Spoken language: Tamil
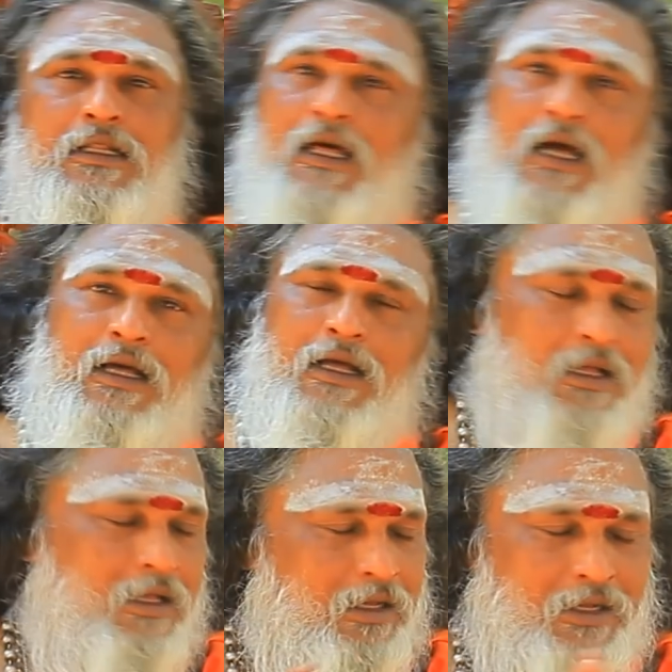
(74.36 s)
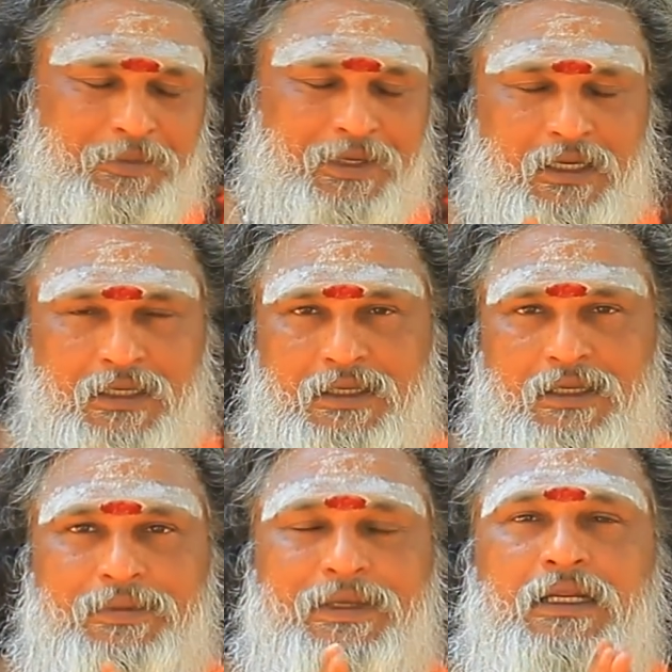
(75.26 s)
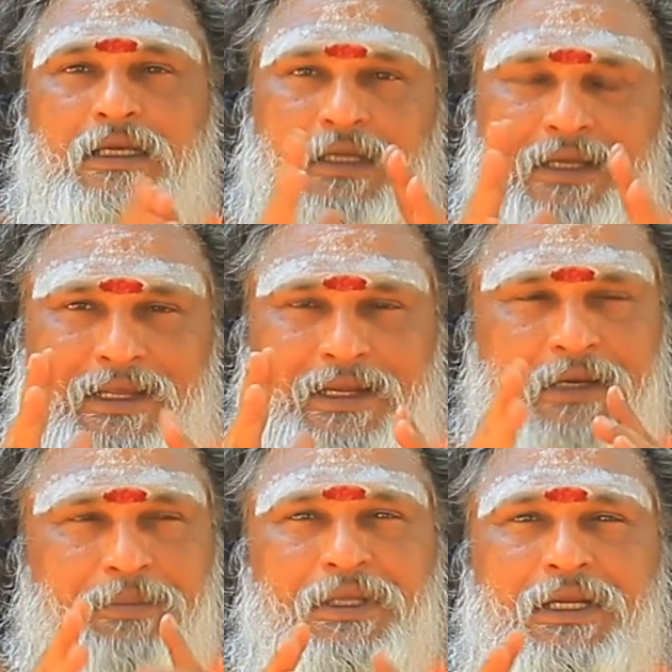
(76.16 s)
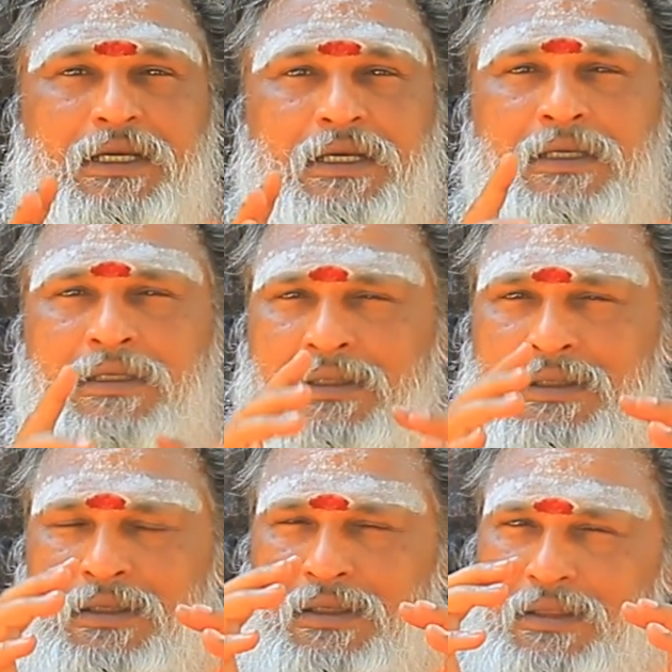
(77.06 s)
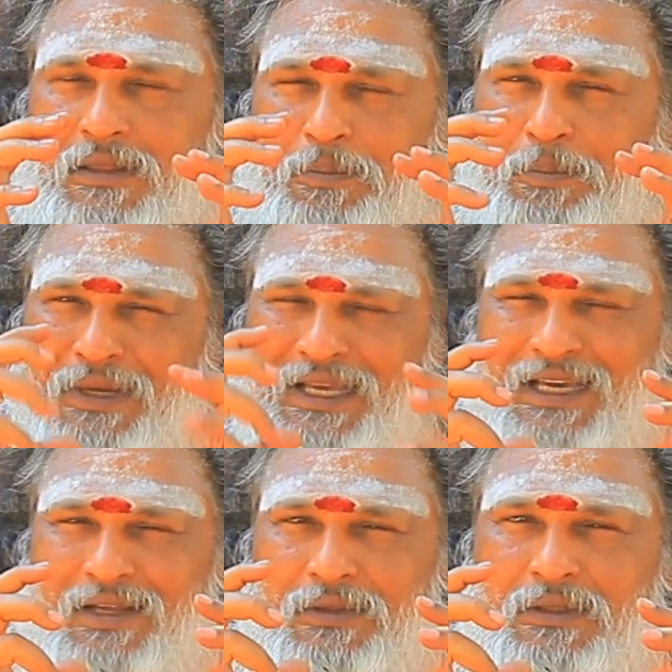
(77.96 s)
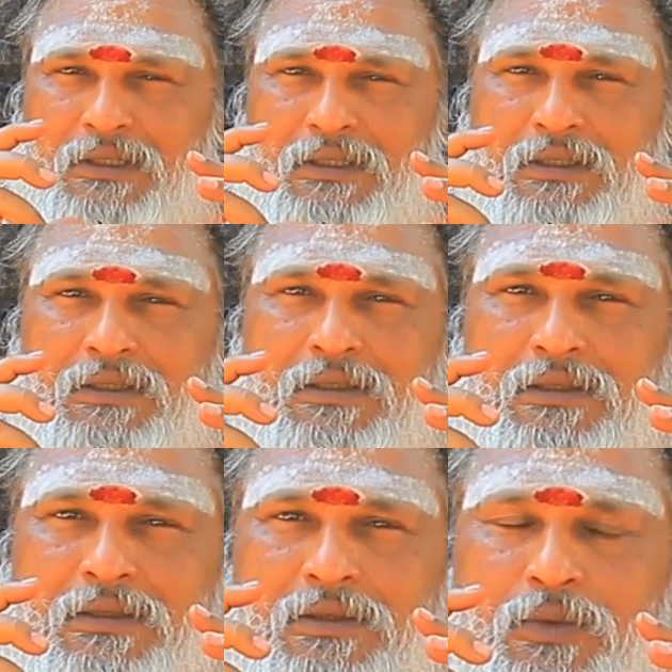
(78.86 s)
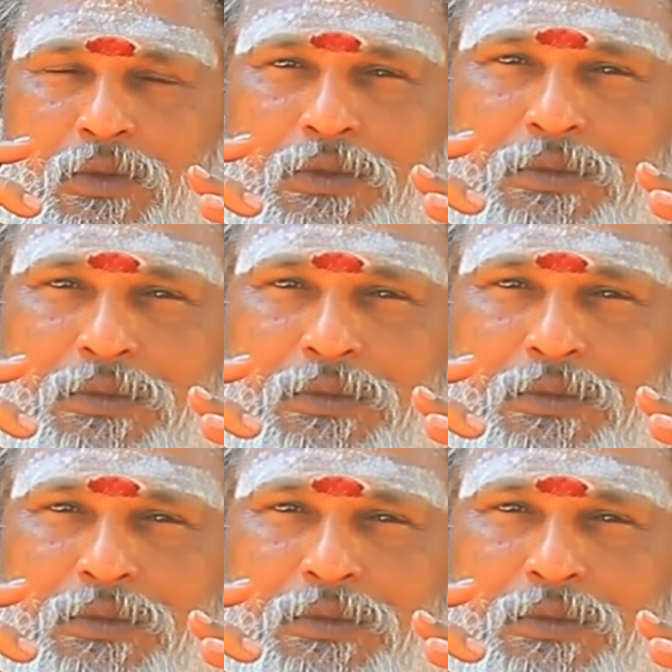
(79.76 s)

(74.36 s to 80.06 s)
இல்லை அருமையான கேள்வி ஏன்னா எனக்கு நிறைய பேருக்கு இந்த பெயர் வந்து ஒரு